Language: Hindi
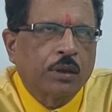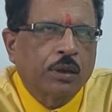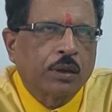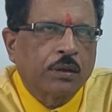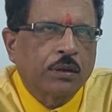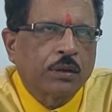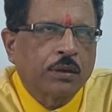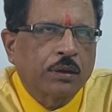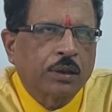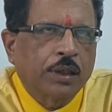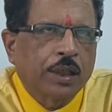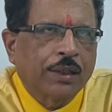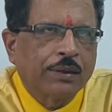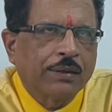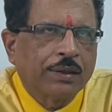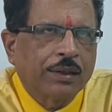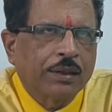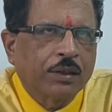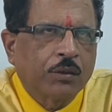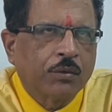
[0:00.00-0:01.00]
किस ग्रह
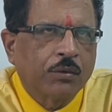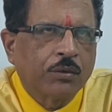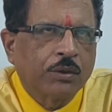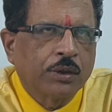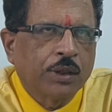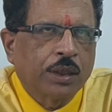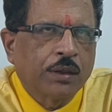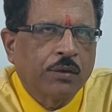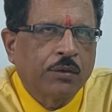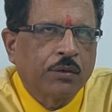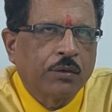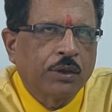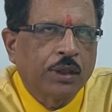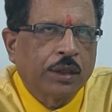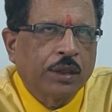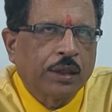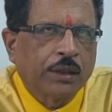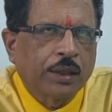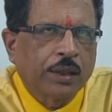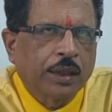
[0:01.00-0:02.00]
से कौन से अंग को
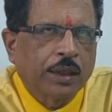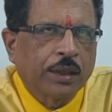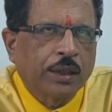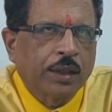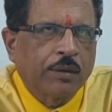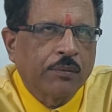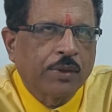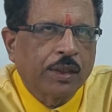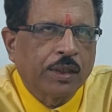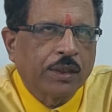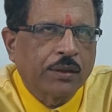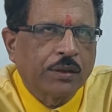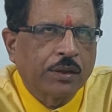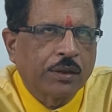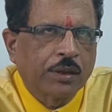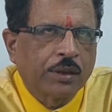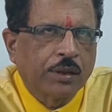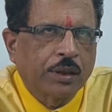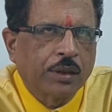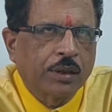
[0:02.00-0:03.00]
देखा जाएगा हमारे
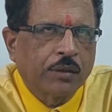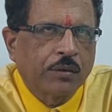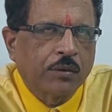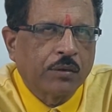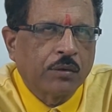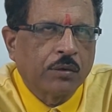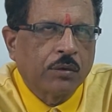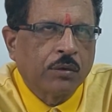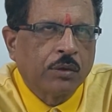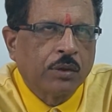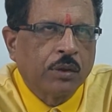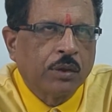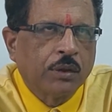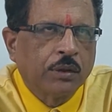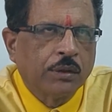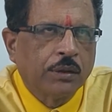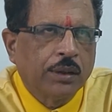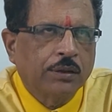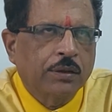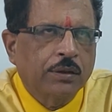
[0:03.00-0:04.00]
शरीर के अंग को
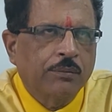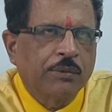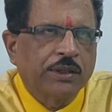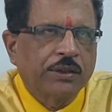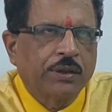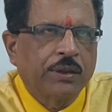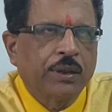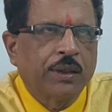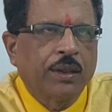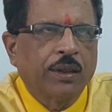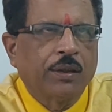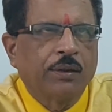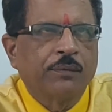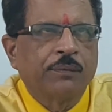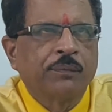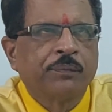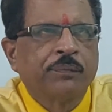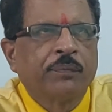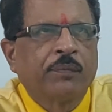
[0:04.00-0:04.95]
ये समझते हैं